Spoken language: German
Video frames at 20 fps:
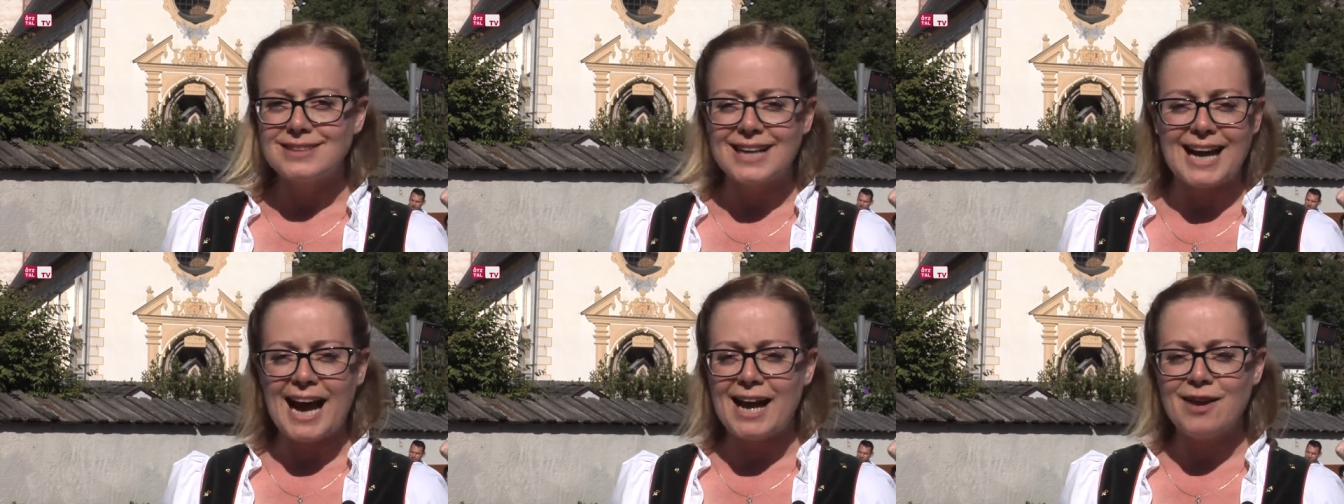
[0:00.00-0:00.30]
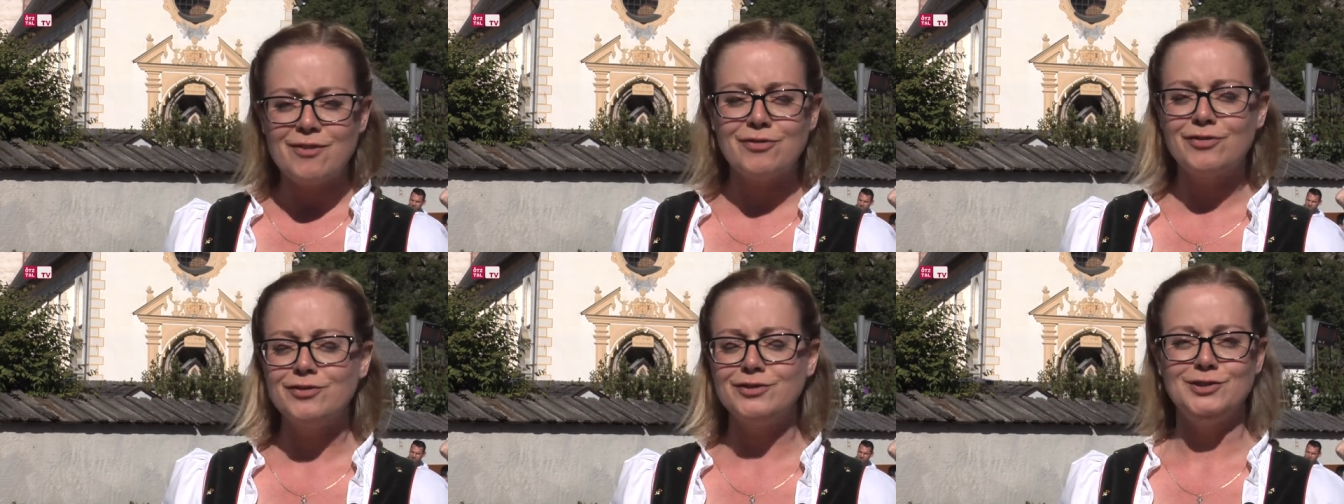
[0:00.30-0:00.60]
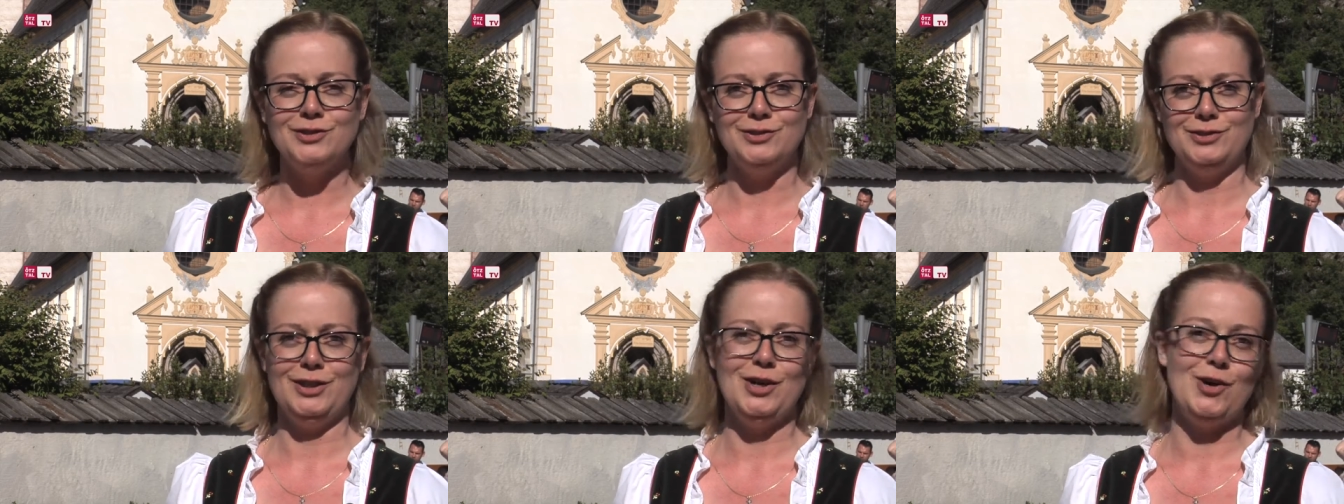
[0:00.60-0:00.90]

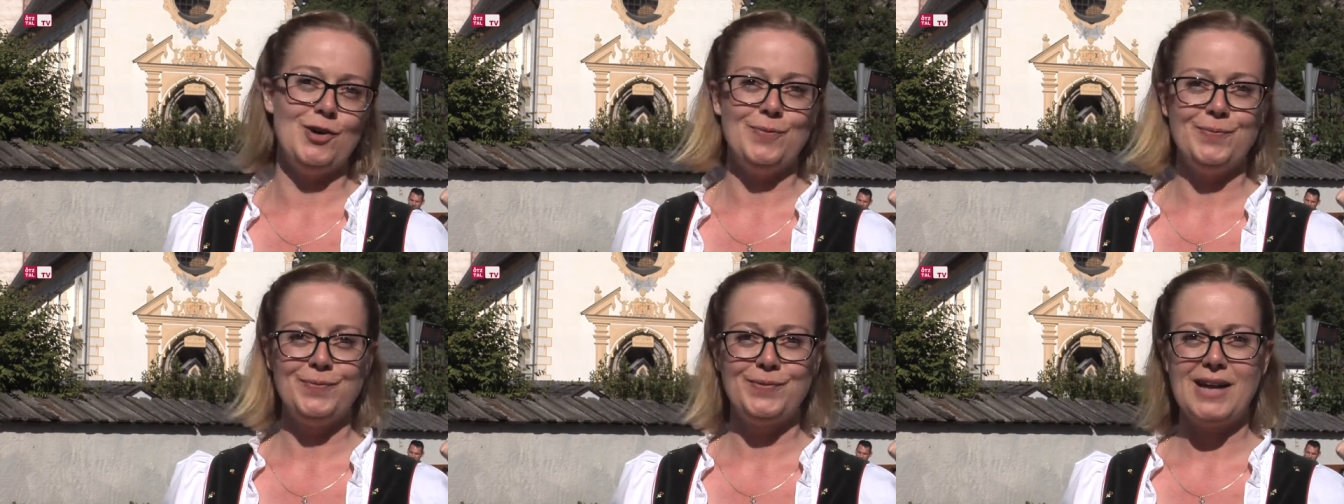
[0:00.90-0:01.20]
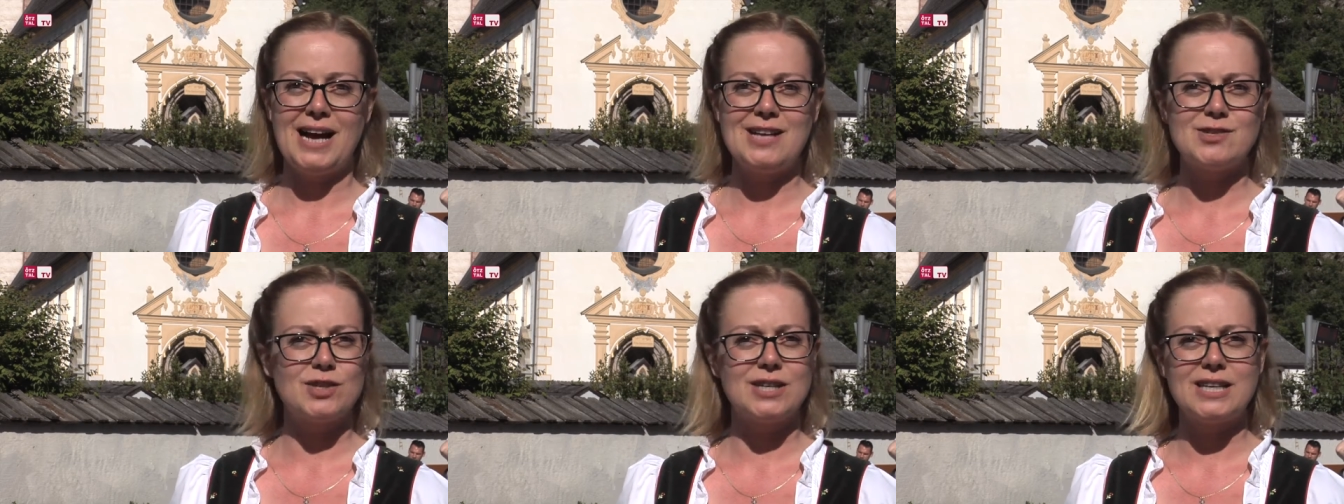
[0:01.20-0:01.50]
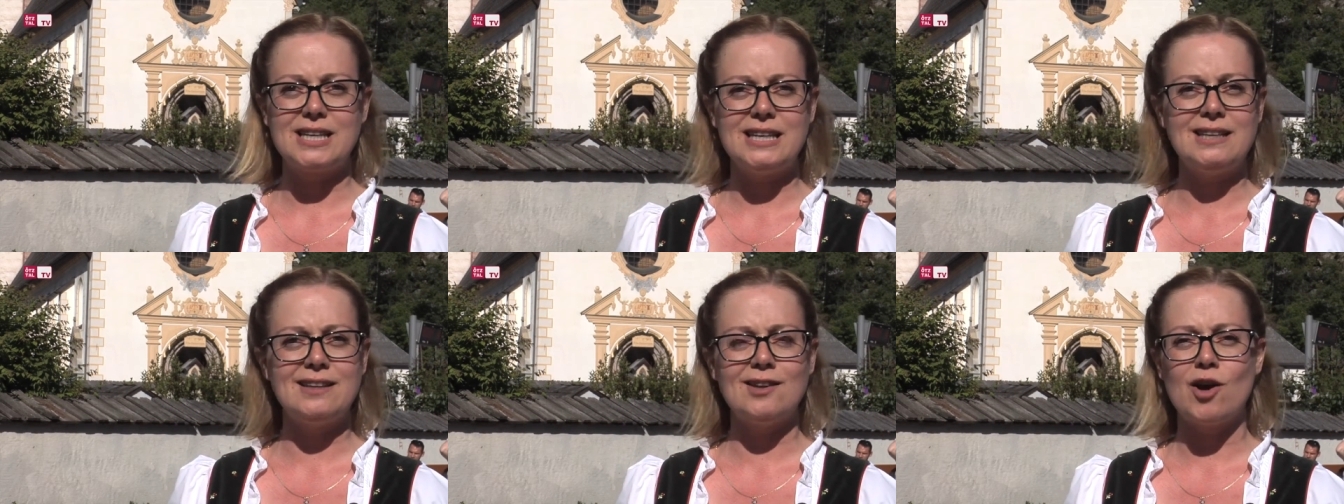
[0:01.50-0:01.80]
greifen. Ja. Also
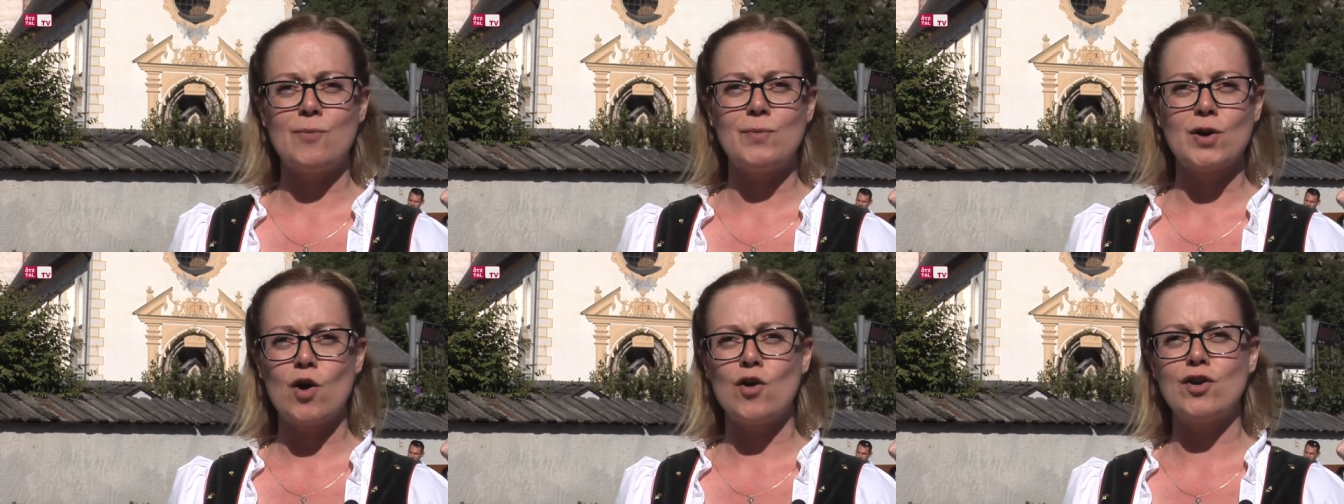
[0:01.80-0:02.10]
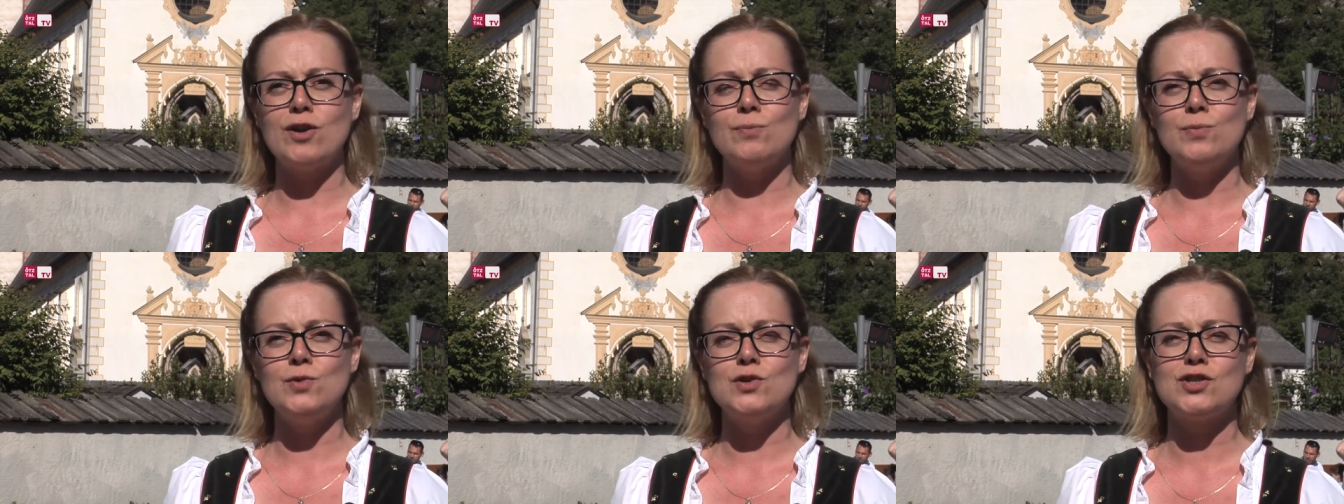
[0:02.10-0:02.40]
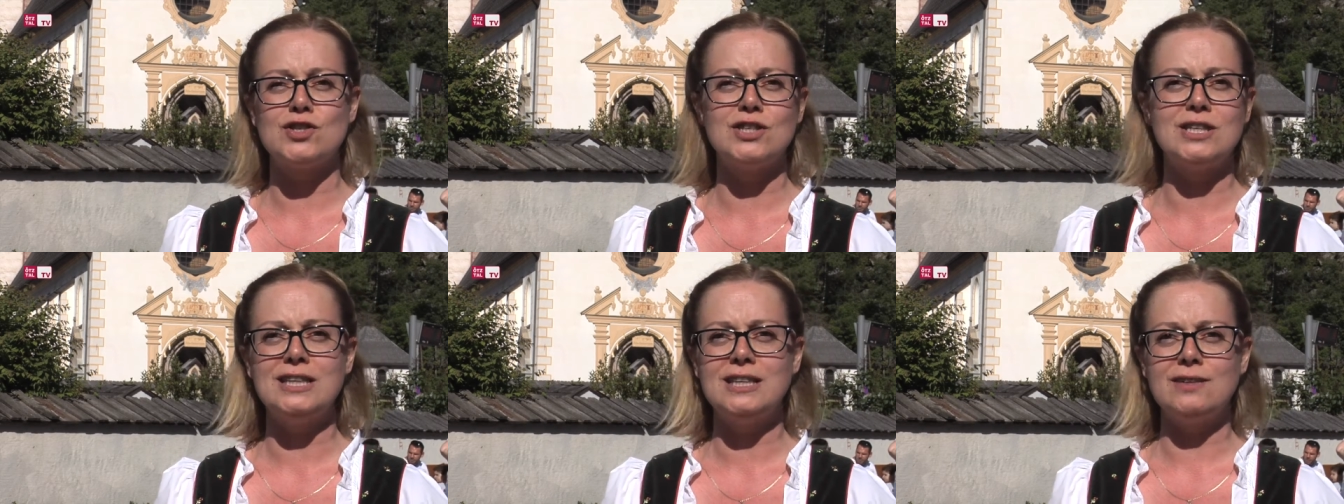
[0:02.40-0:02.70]
die Kinder haben wir gar nicht
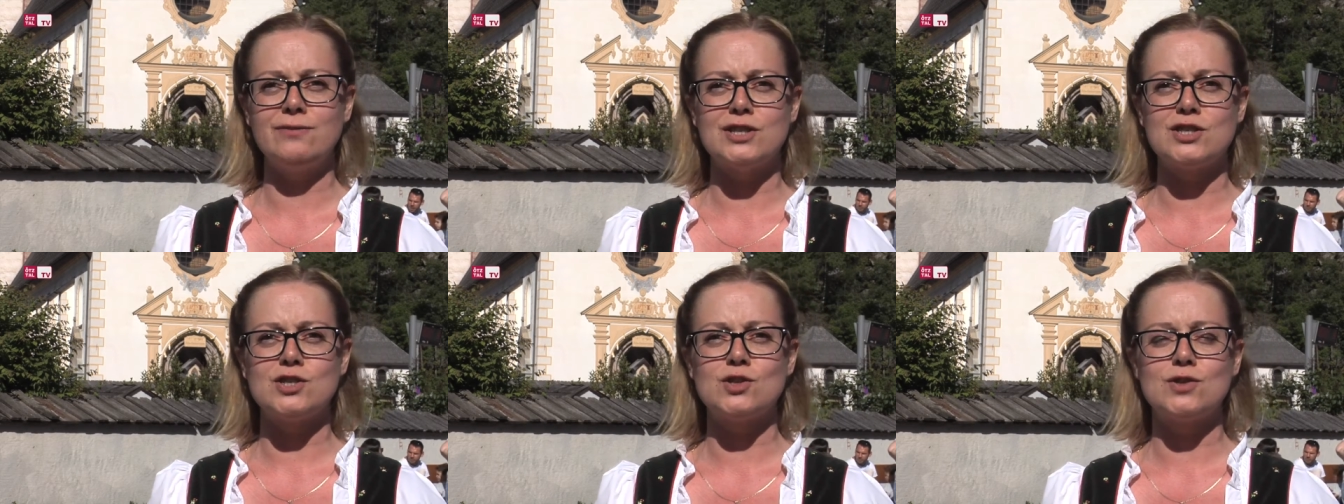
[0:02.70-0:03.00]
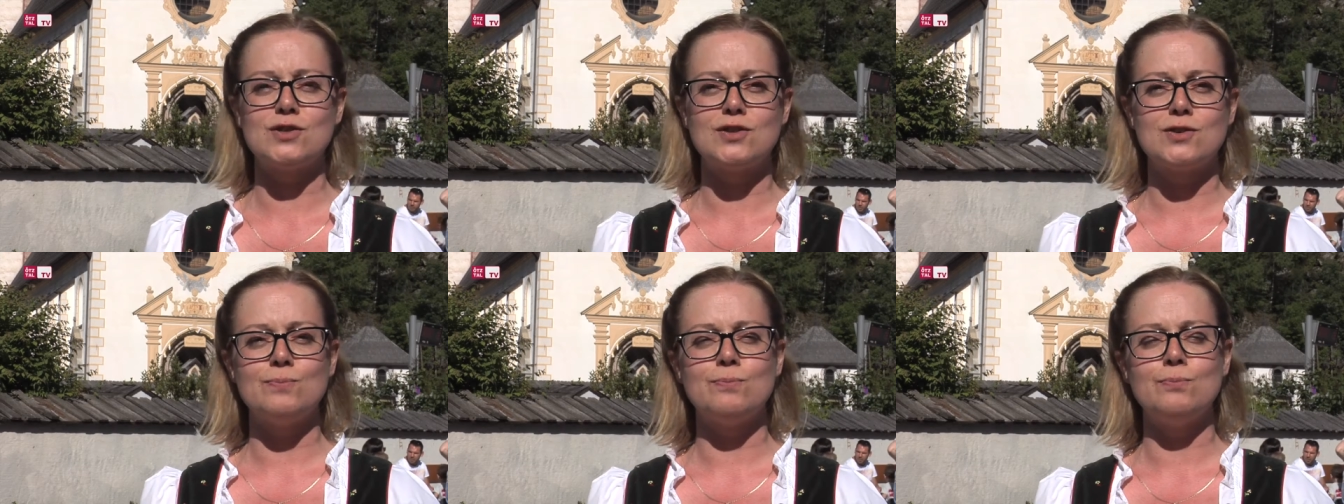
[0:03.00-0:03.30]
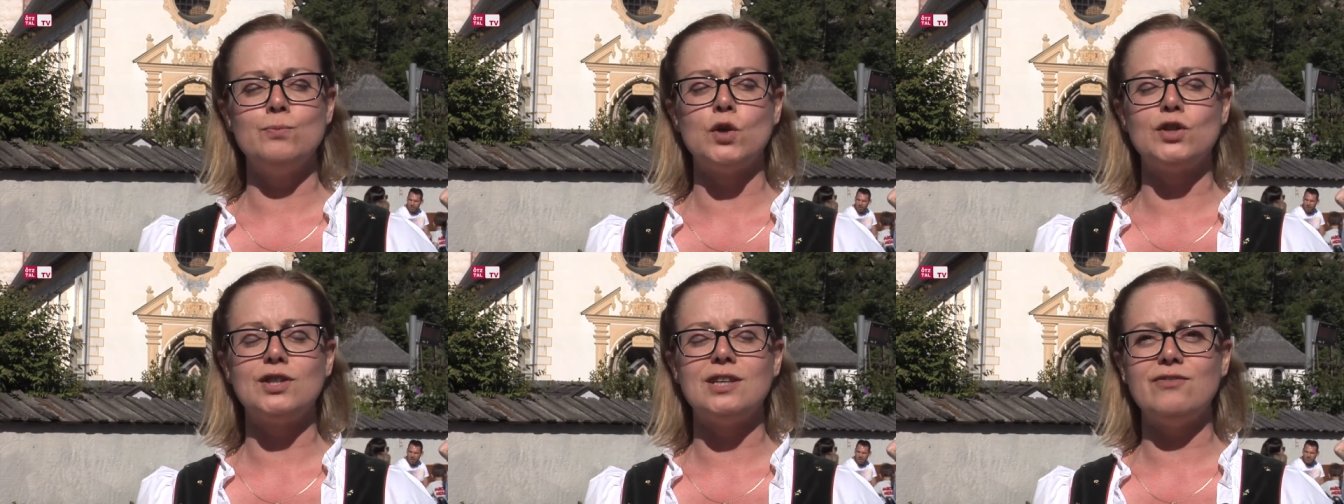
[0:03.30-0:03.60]
müssen irgendwie
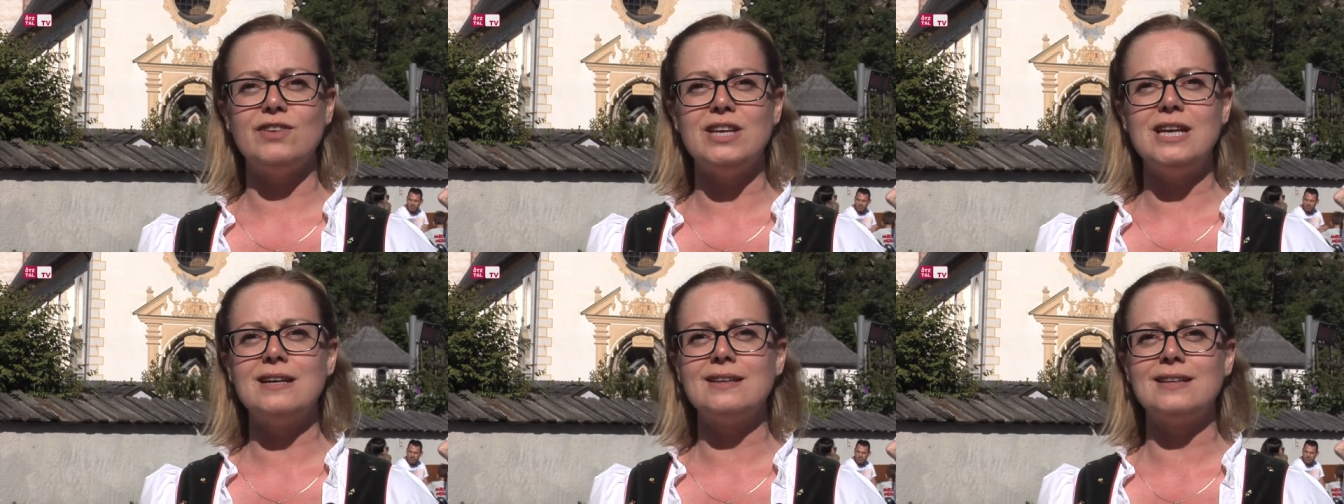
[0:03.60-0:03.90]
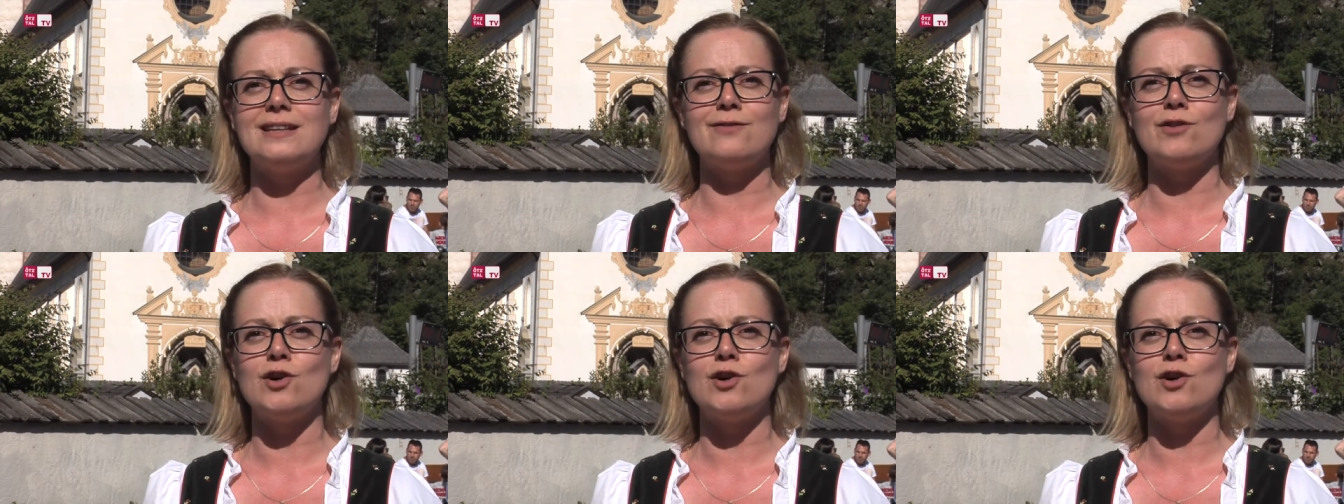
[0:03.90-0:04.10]
motivieren.